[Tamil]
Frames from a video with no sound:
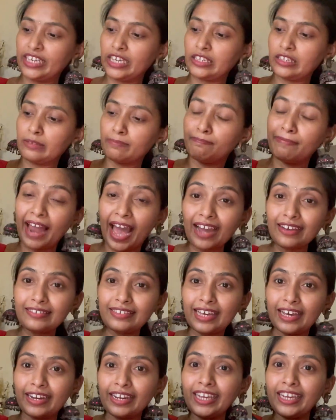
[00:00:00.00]
எஸ் பிளாக்
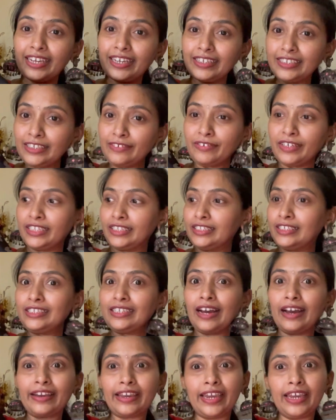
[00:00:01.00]
சாரி இது வந்து
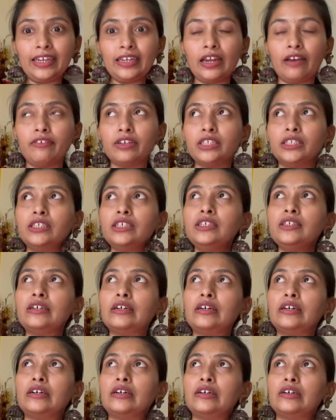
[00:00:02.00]
அகெயின் நான் வந்து
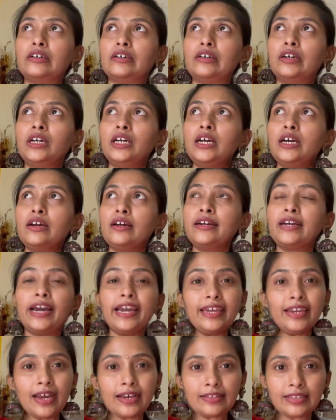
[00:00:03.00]
uh,
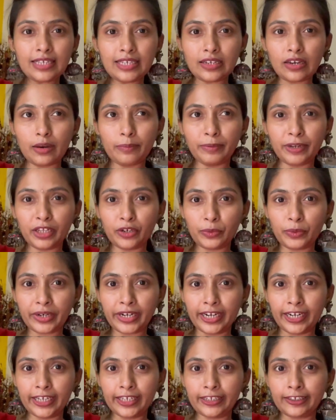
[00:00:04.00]
கைராசி அப்படின்னு ஒரு
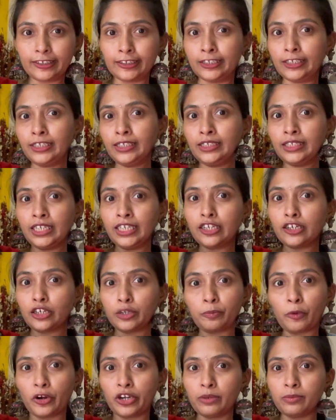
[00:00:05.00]
கடை இருக்குது டி
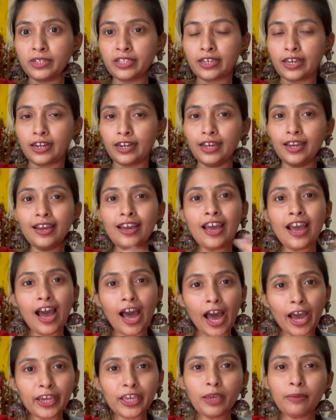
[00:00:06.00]
நகர் பாண்டி பஜாரில்
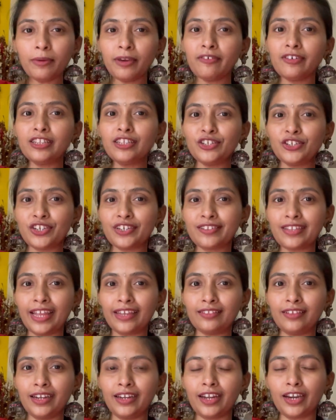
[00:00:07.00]
அங்கேயுமே வந்து ஜஸ்ட்
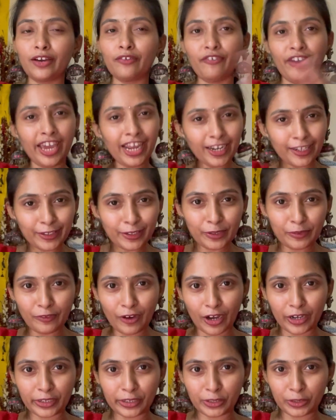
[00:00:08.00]
லைக் தட் நாங்கள் வேறு எதுக்கு
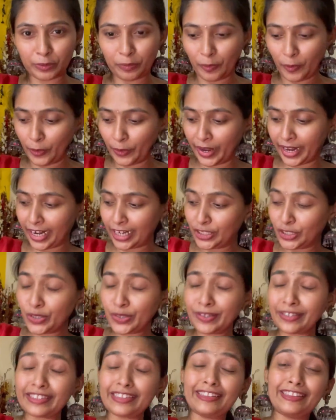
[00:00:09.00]
வாங்குறதுக்கு போனோம் அண்ட் ஐ
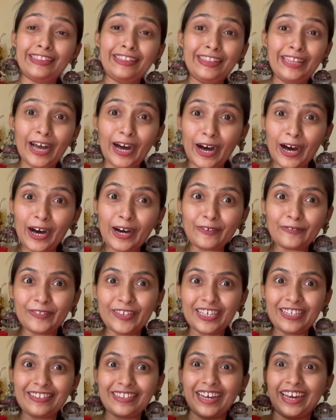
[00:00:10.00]
ஜஸ்ட் லவ்
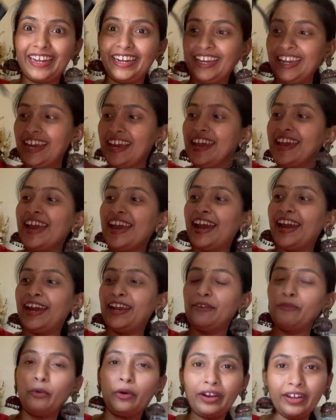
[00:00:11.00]
திஸ் சாரி
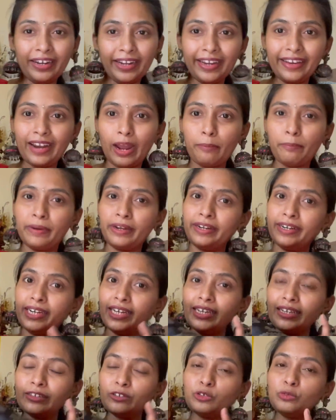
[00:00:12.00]
அண்ட் உடனே கிராப் பண்ணிவிட்டு
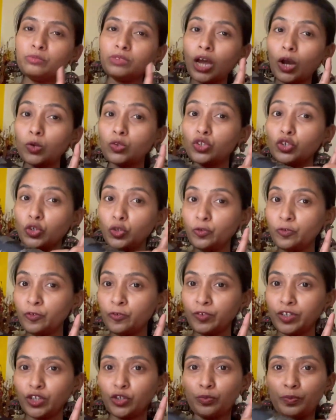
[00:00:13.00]
இதுவும் தௌசண்ட் டூ
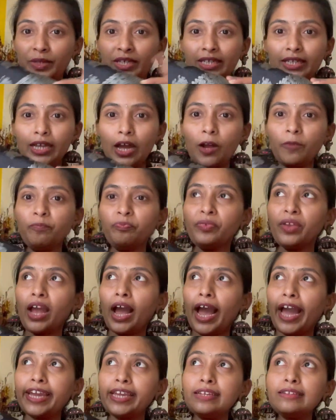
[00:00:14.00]
ஃபிஃப்டி ருபீஸ் தான்
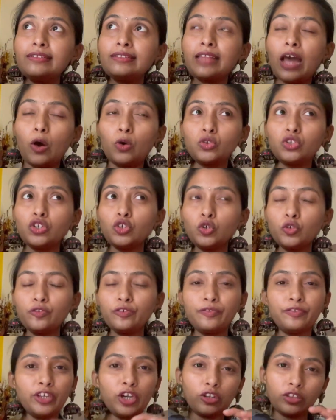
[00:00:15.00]
ஐ கெஸ் தௌசண்ட் டூ
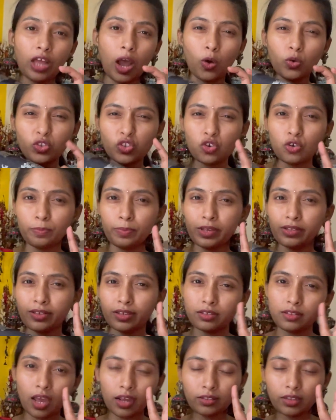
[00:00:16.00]
ஃபிஃப்டி ஒரு தௌசண்ட் ருபீஸ்
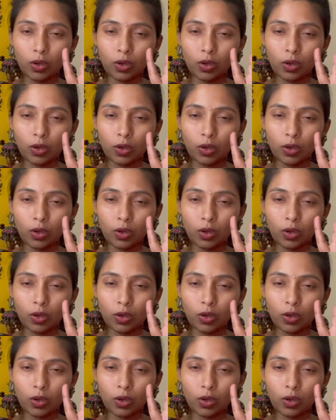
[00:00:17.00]
எக்ஸாக்ட்